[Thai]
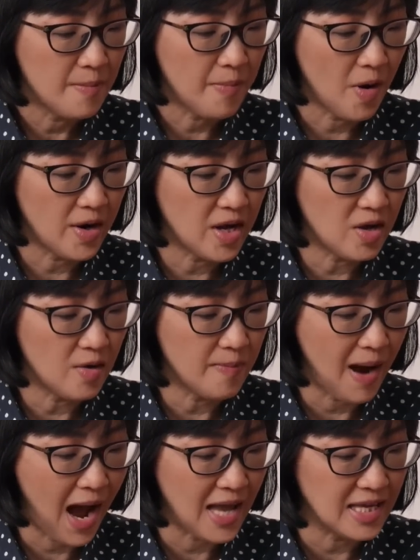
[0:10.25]
เพราะนโย
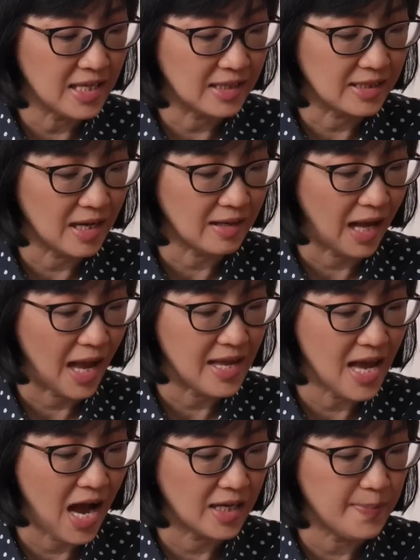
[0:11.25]
บายอีกตั้งหลาย
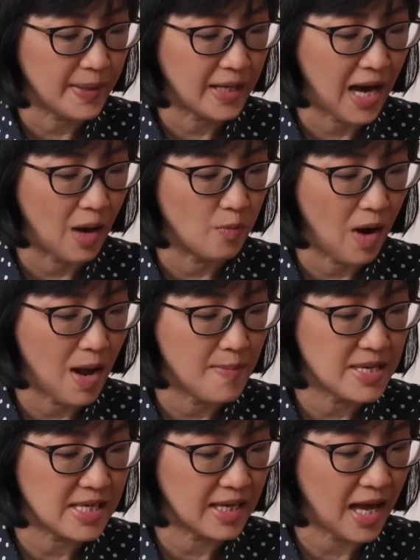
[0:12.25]
อย่างที่ประกาศไว้
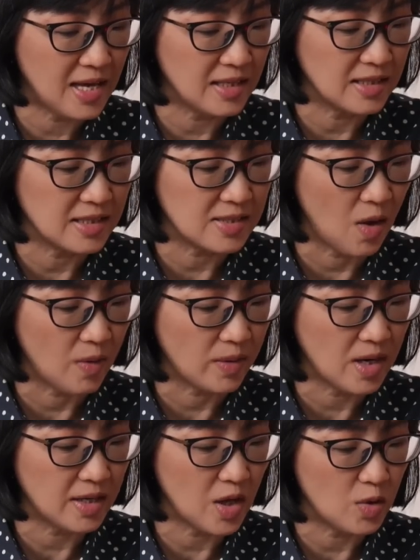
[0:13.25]
ไม่ใช่แค่หนึ่งหนึ่งสอง
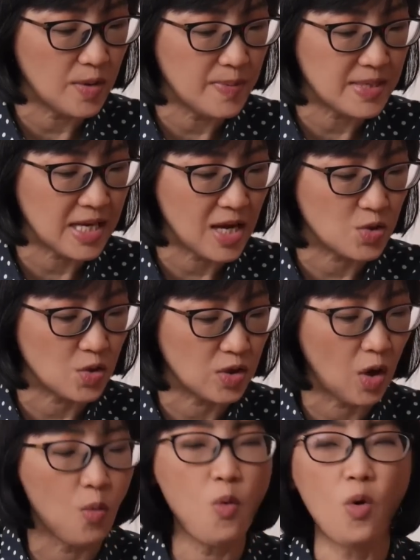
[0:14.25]
เรื่องเดียวที่ประชาชน
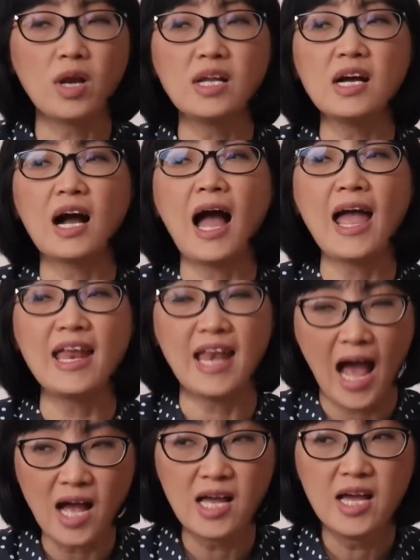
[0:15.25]
เขาโหวตเลือกให้นะ